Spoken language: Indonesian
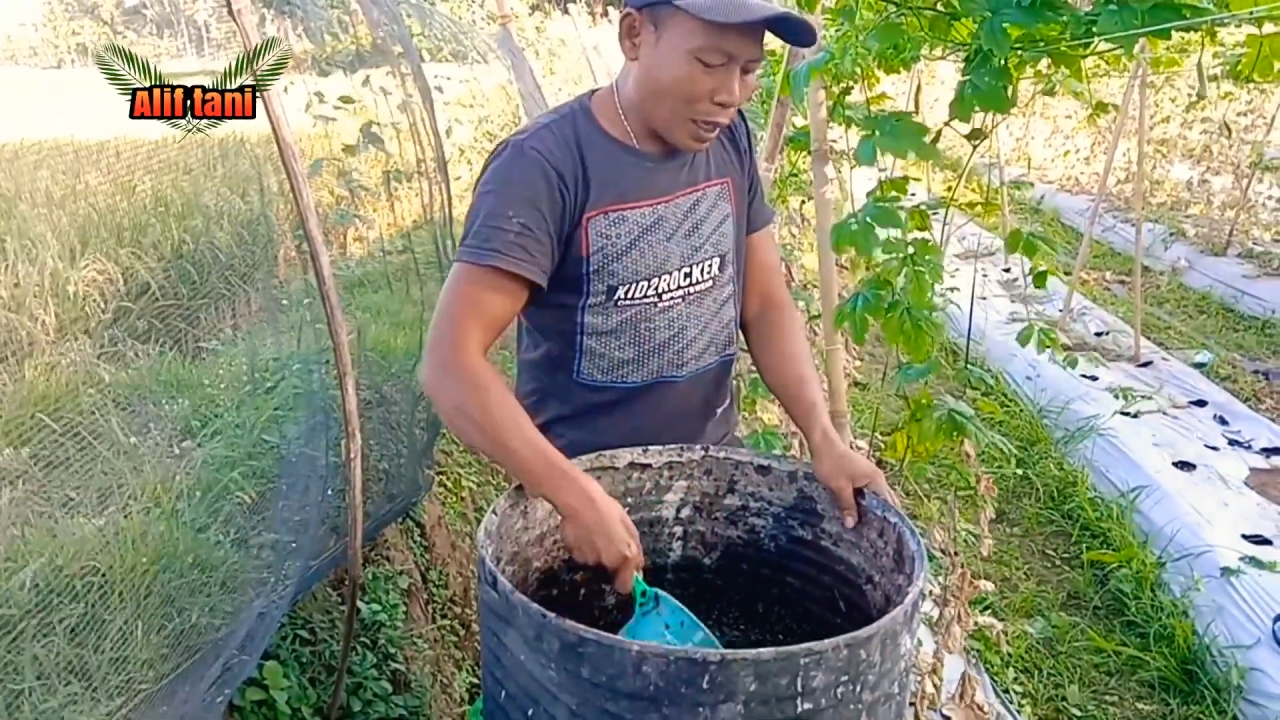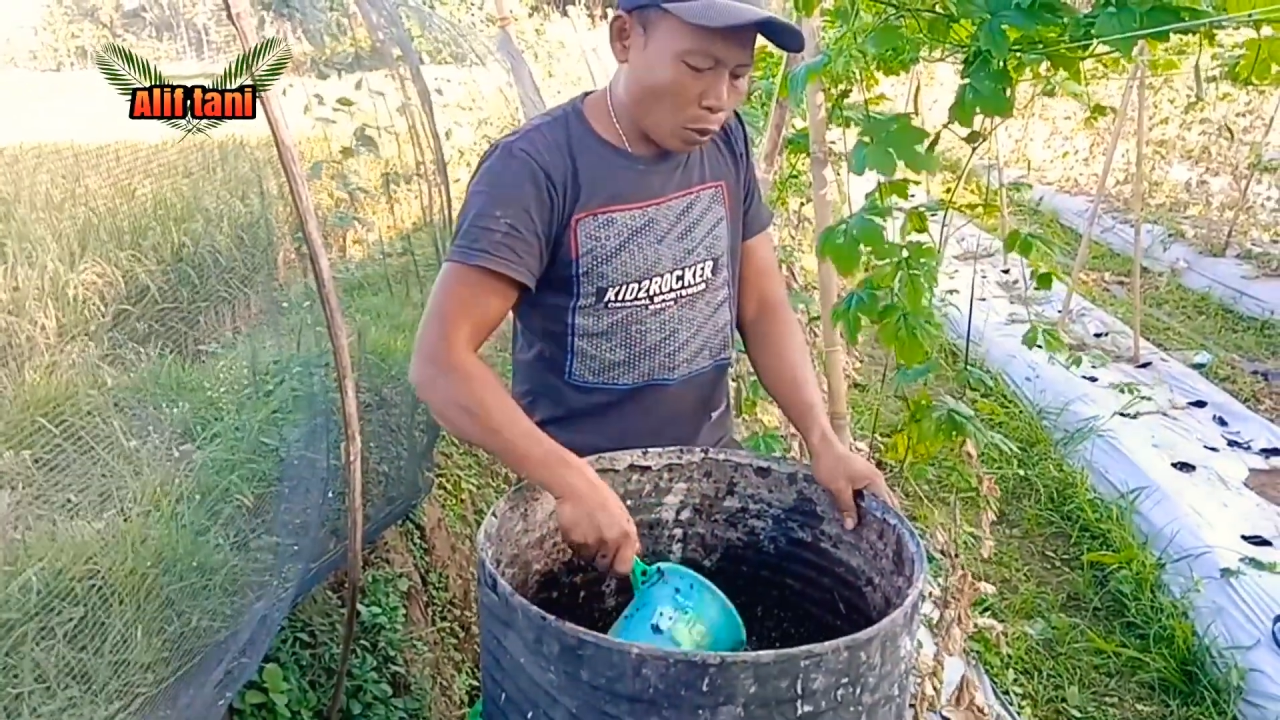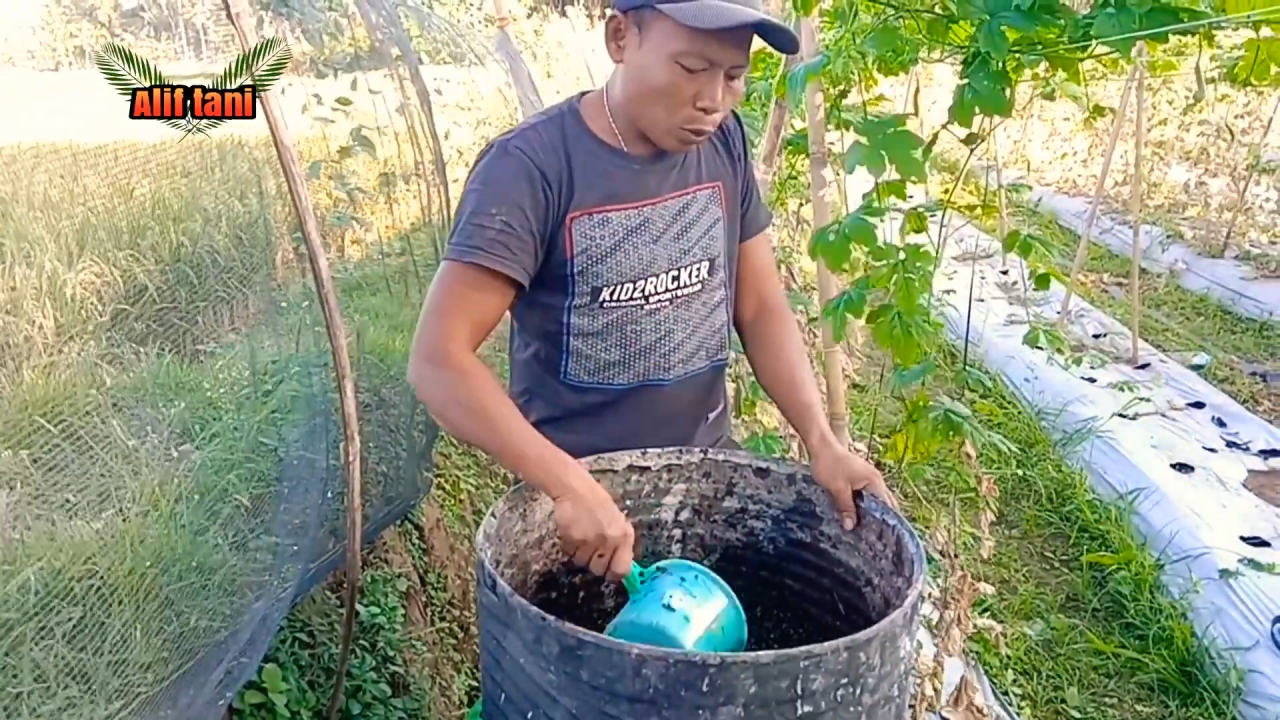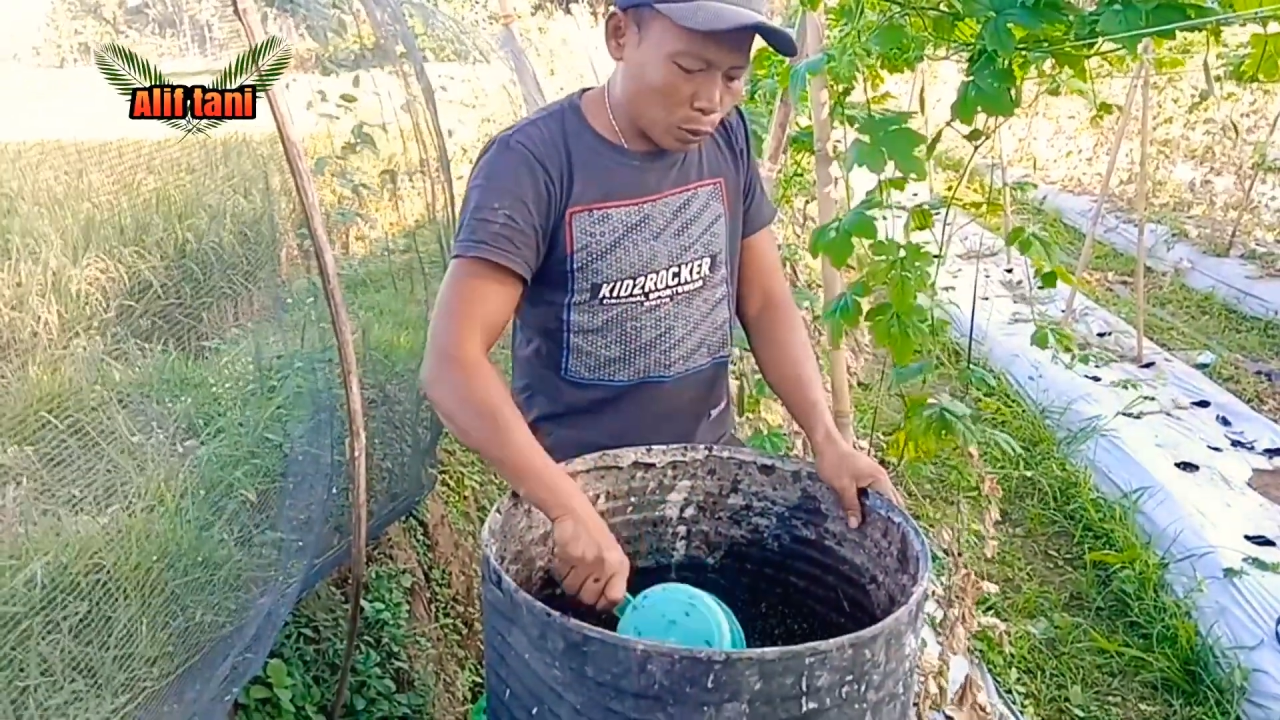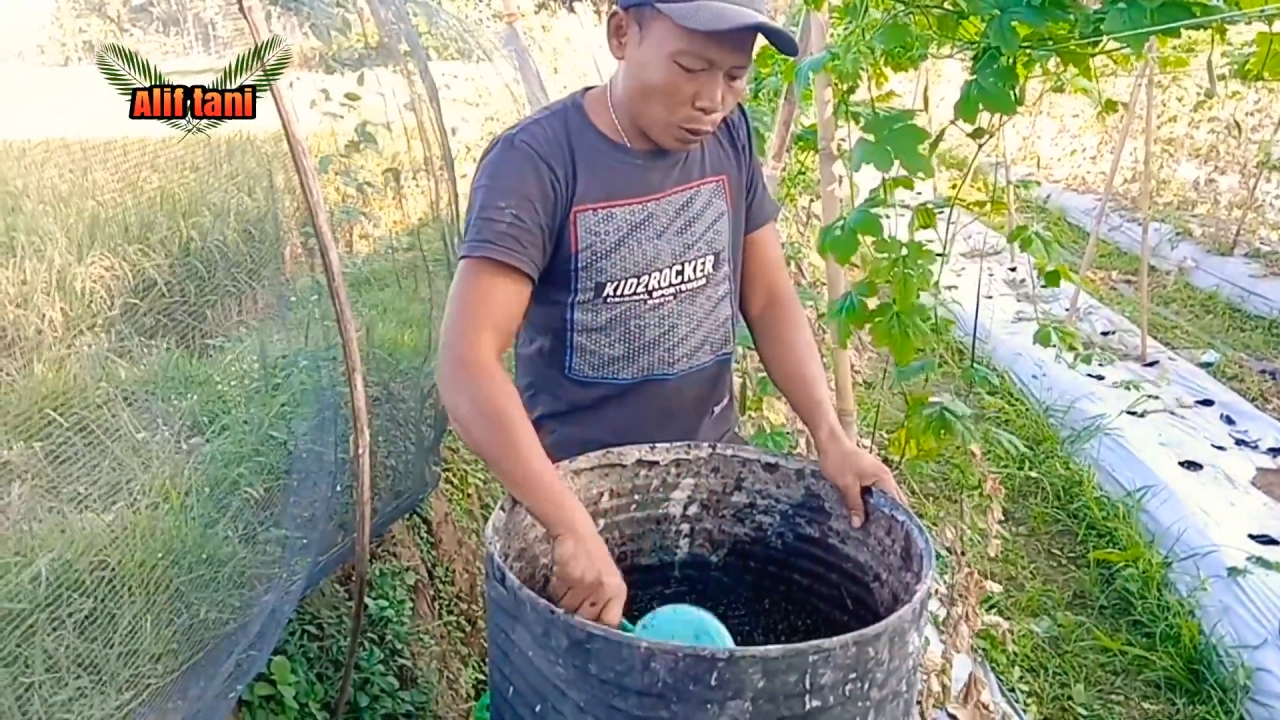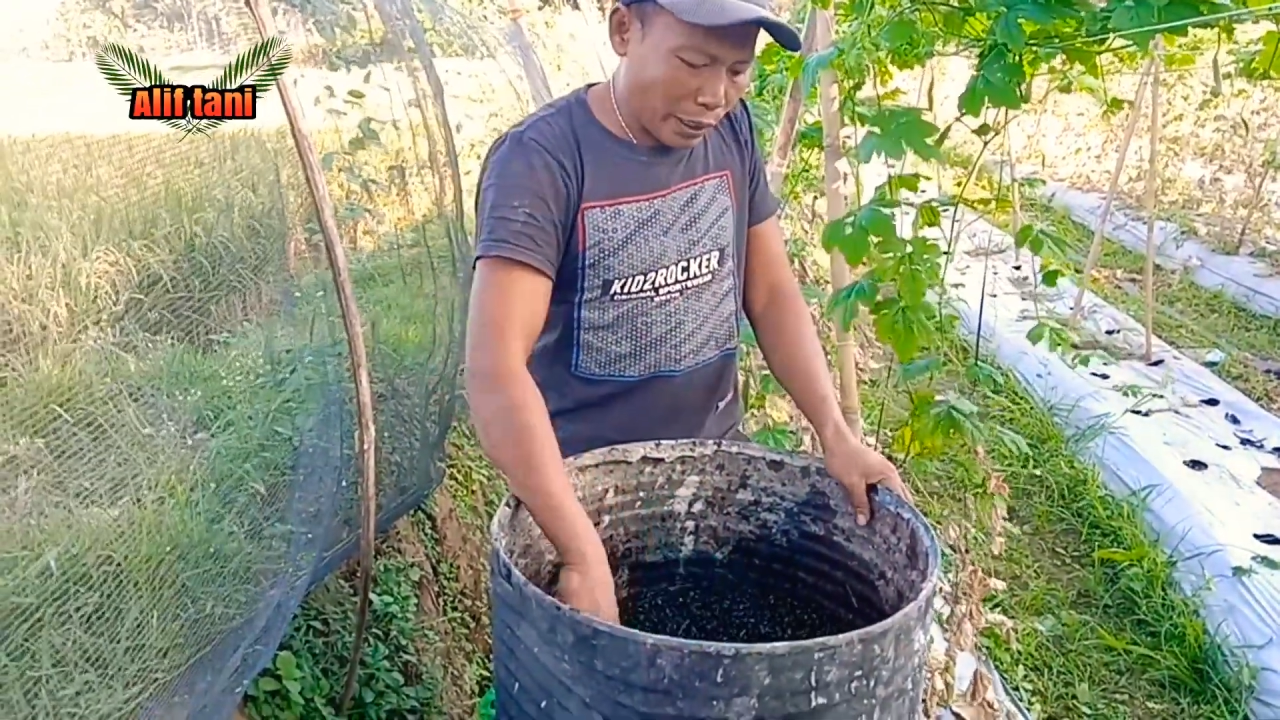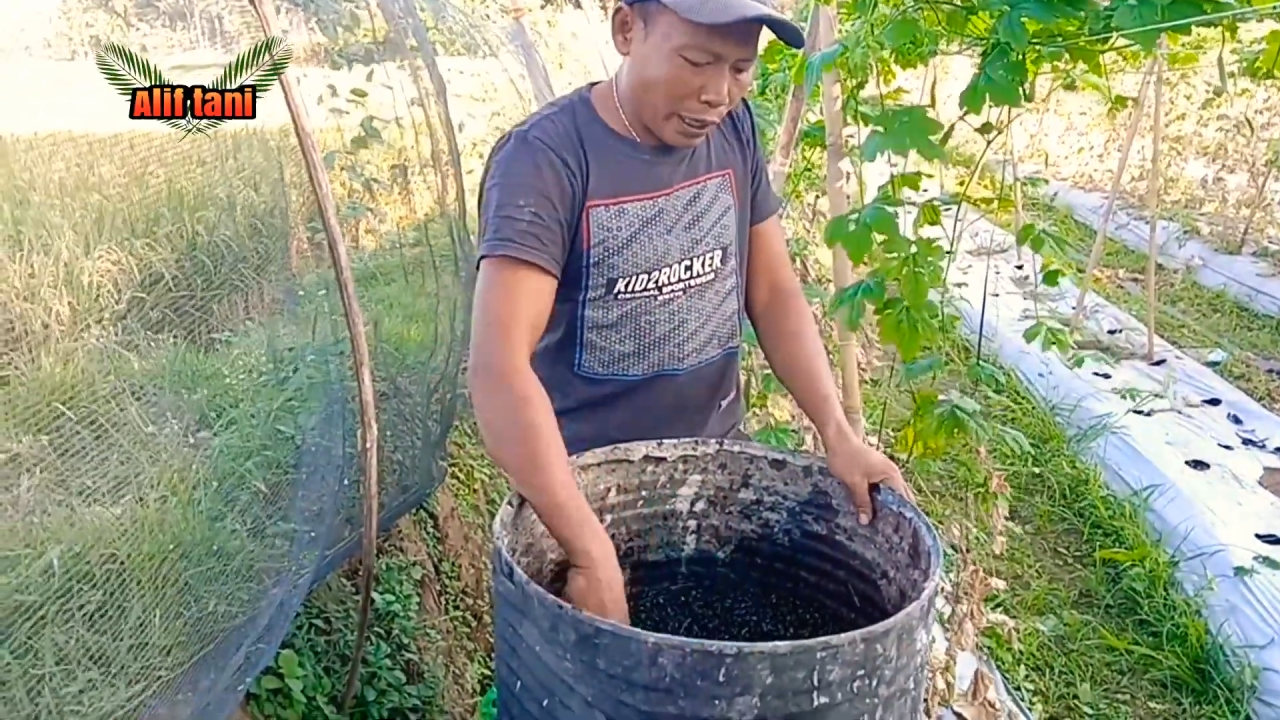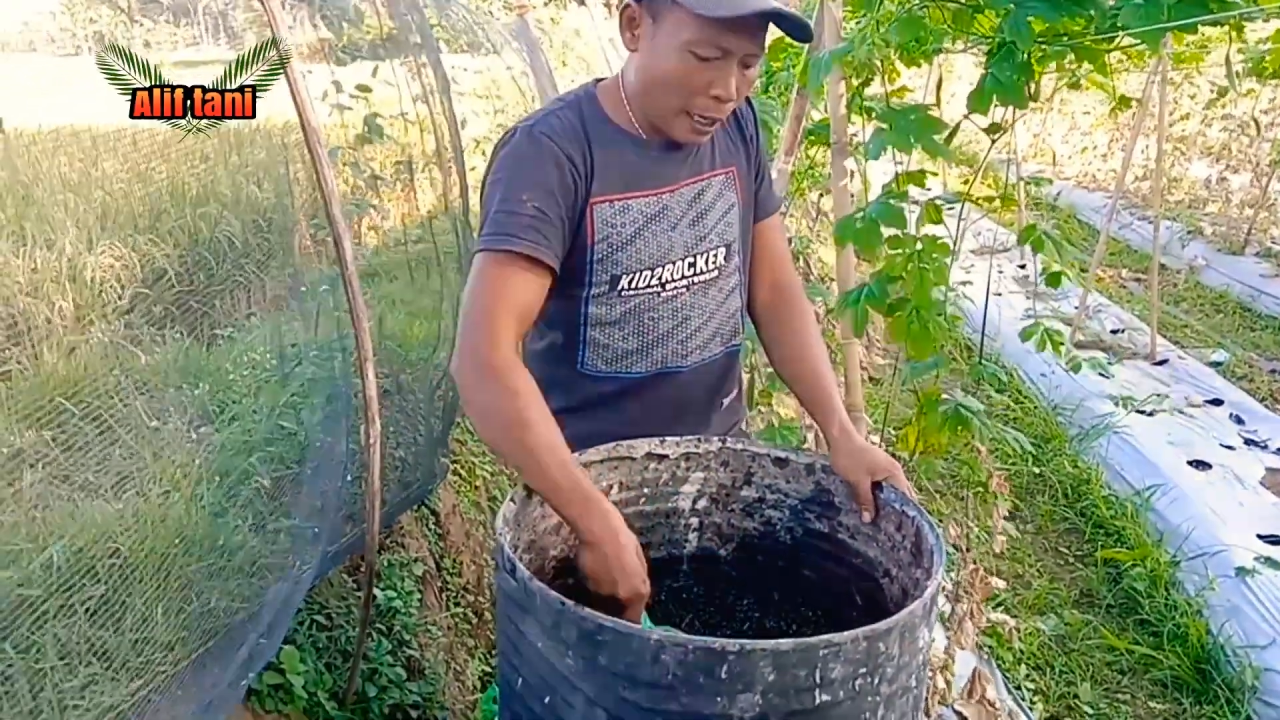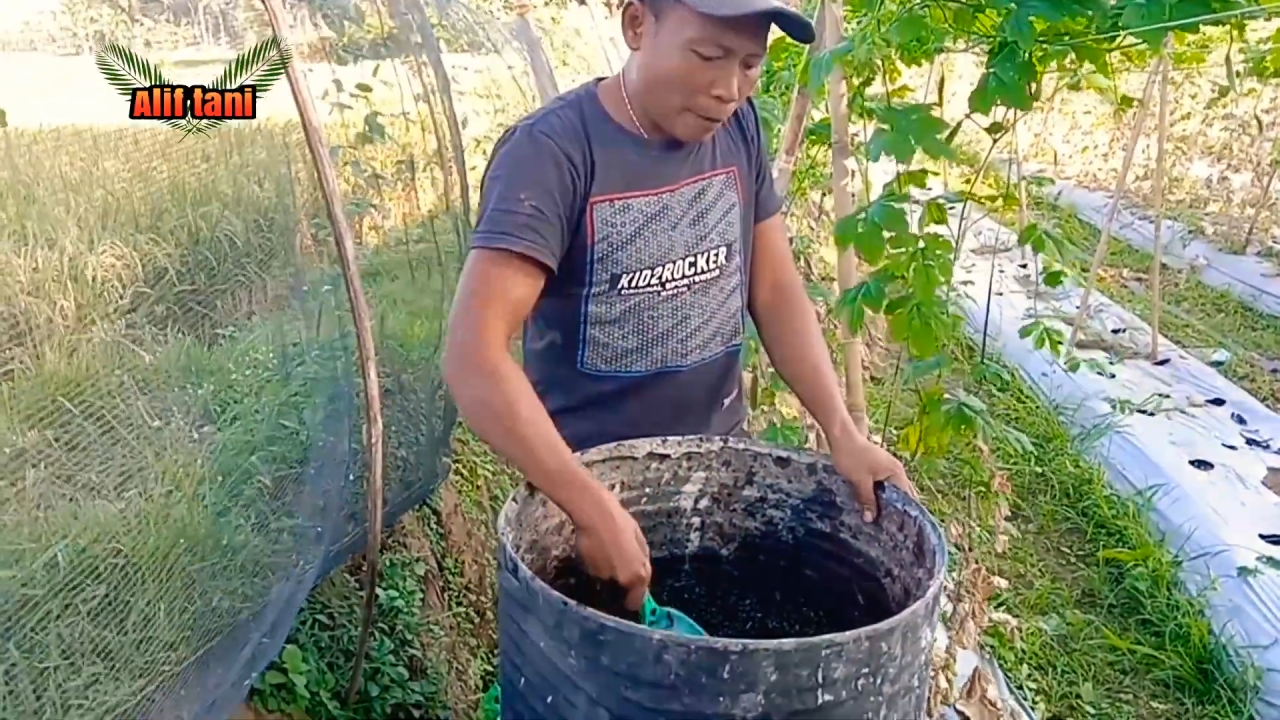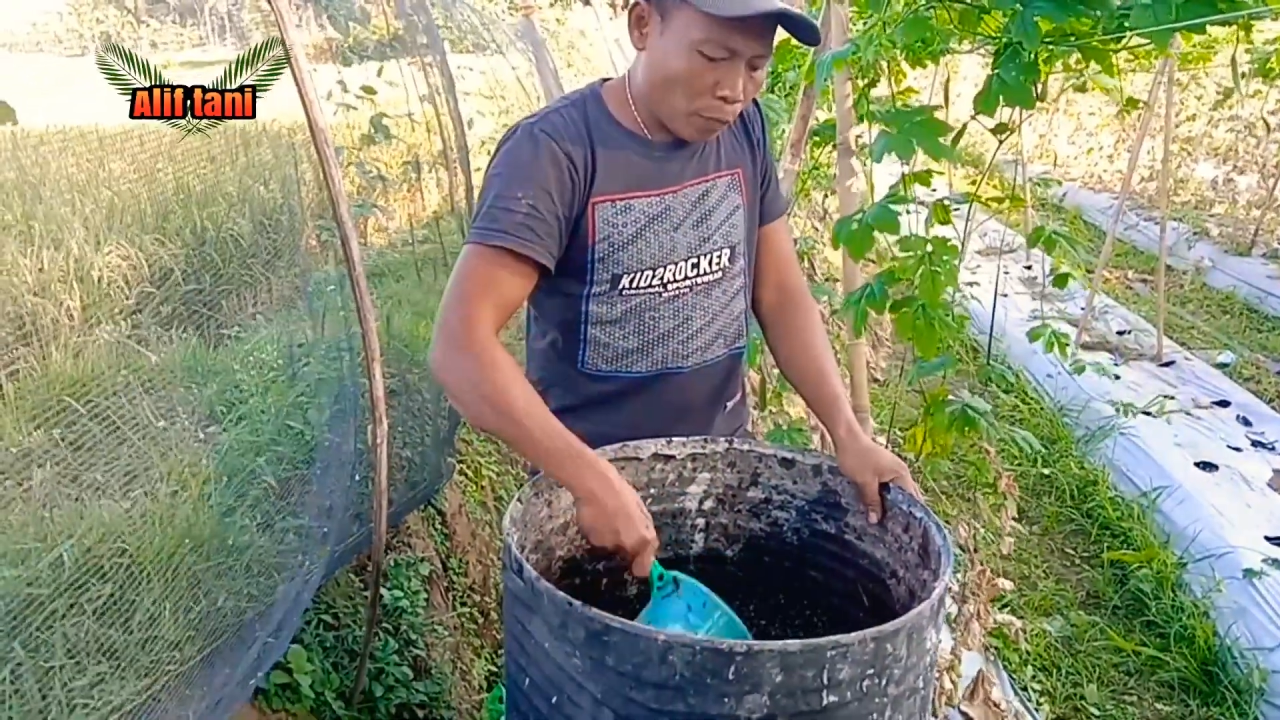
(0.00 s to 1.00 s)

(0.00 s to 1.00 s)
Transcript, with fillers: kotor ya